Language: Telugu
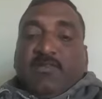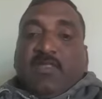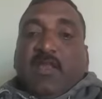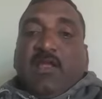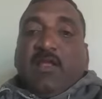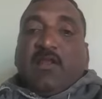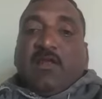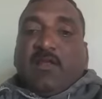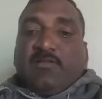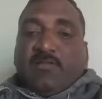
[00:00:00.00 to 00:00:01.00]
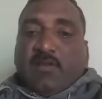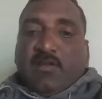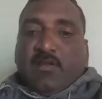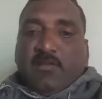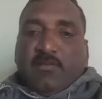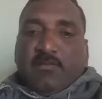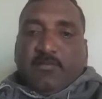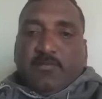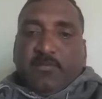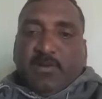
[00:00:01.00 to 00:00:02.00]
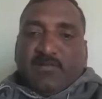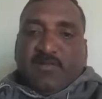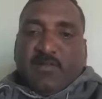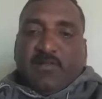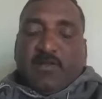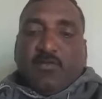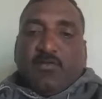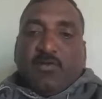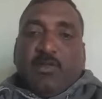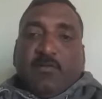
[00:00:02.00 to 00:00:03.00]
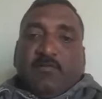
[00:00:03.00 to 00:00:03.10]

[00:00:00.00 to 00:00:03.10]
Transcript: తెలంగాణ రాష్ట్ర ప్రజలందరికీ కూడా